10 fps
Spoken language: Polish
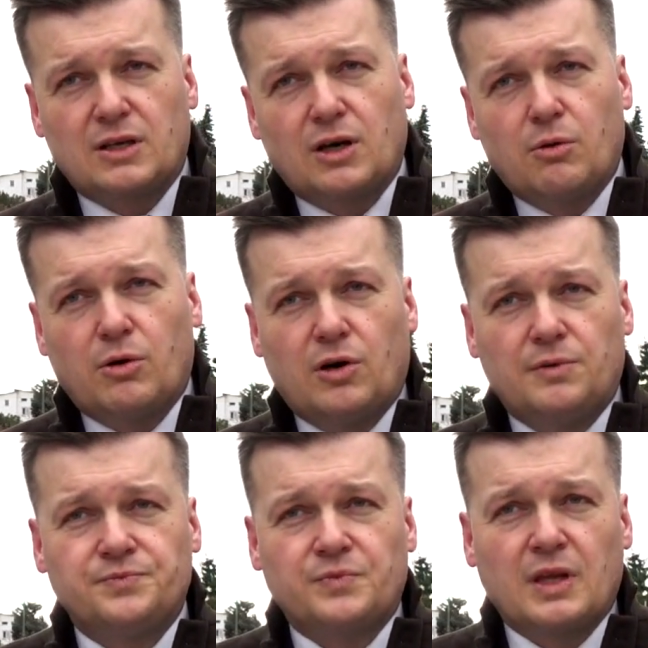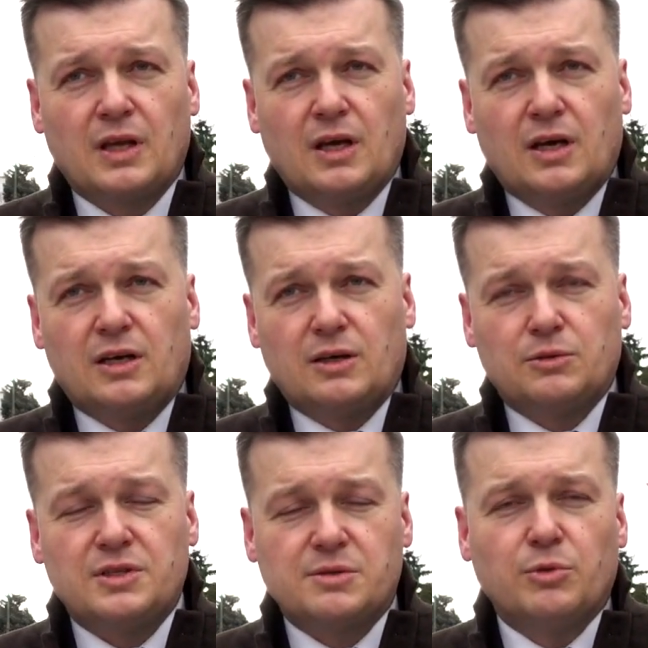koło E,
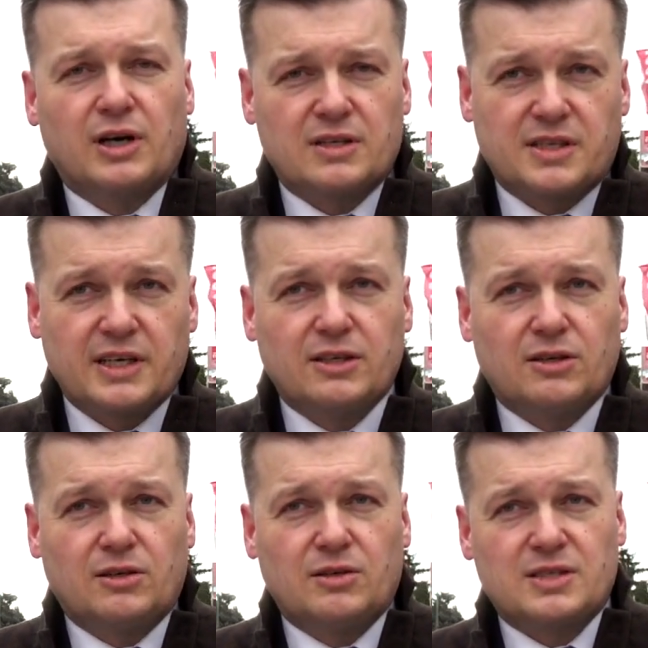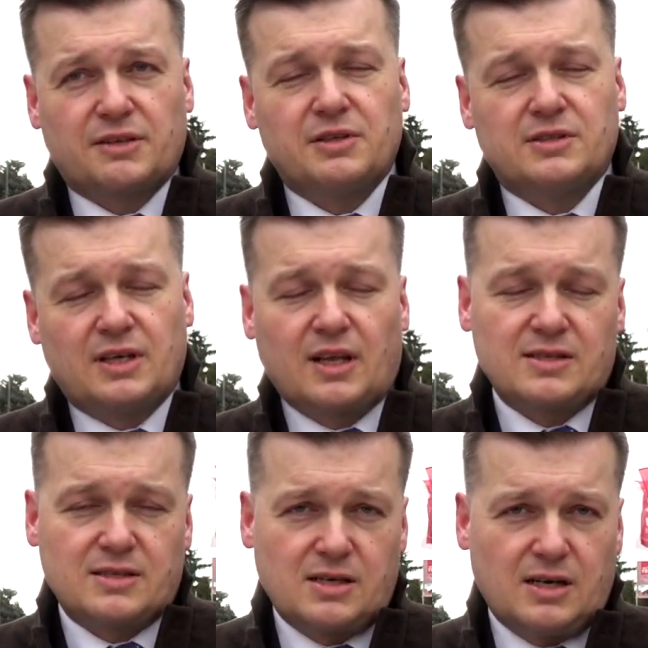ulicy Mucharskiego,
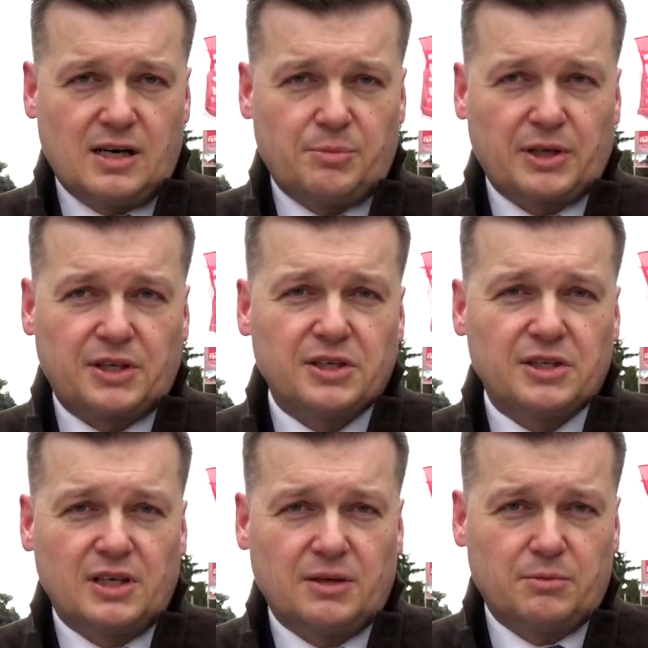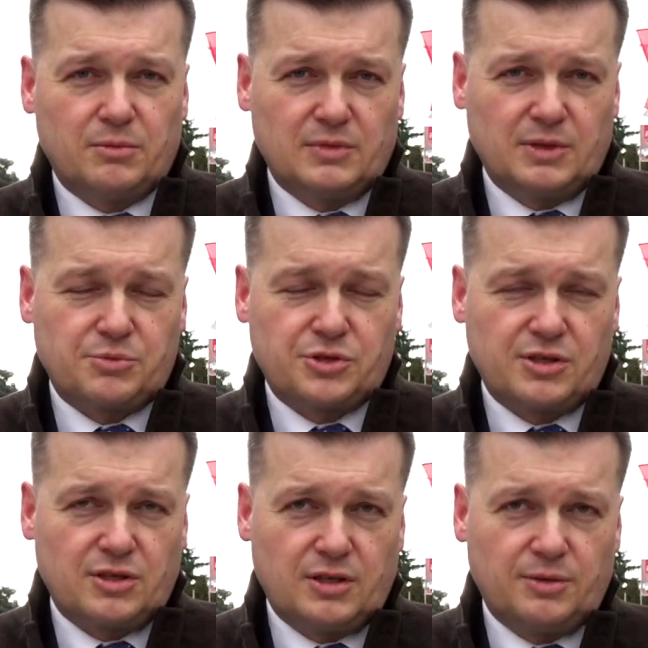zaraz za parkingiem
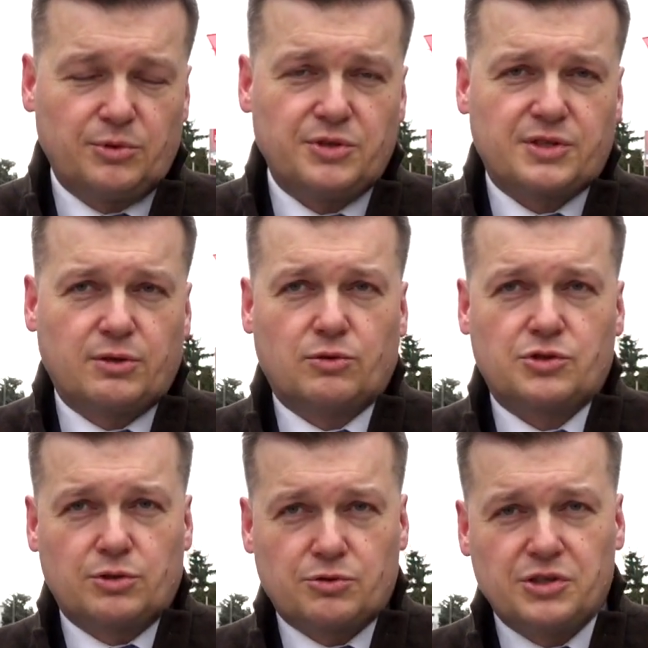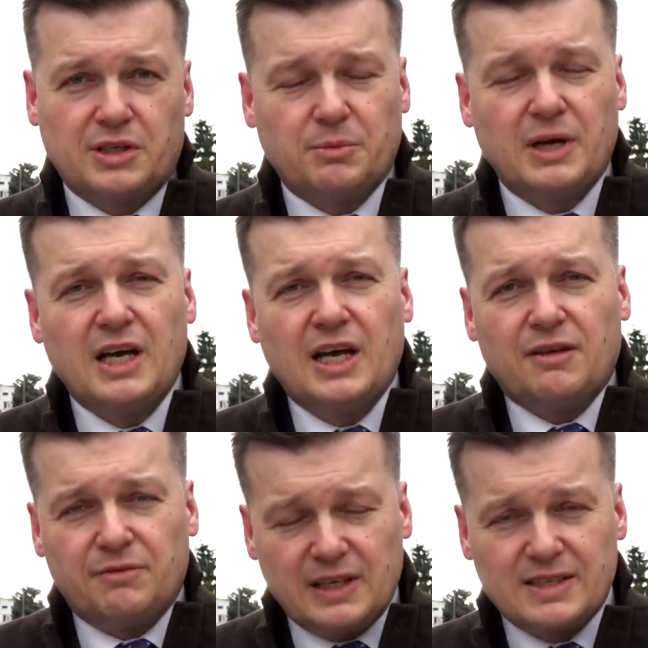przy boisku sztucznym,
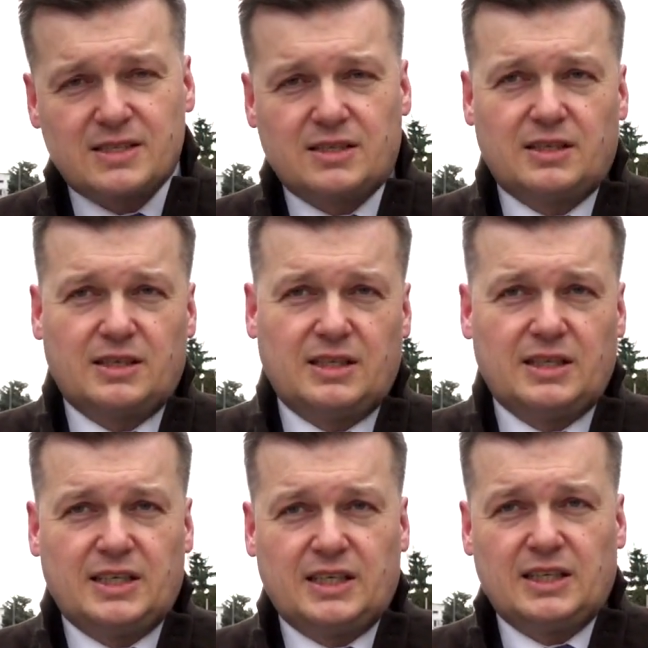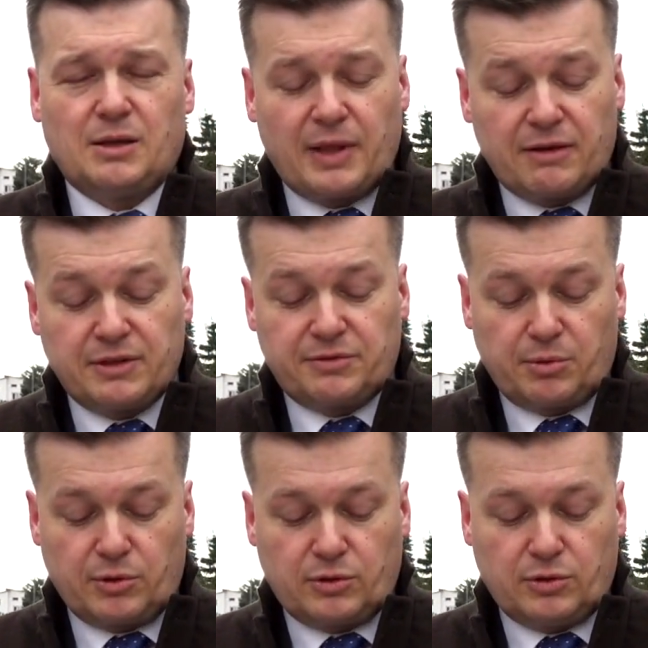więc e, naprawdę w
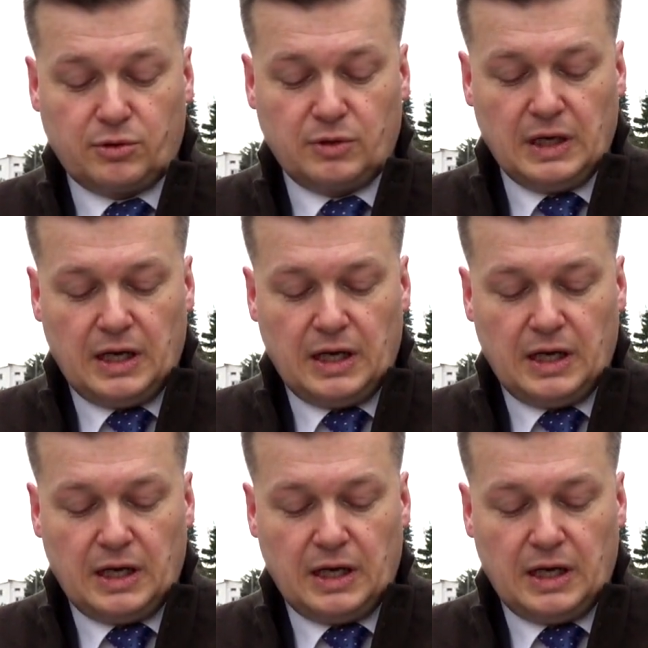tym roku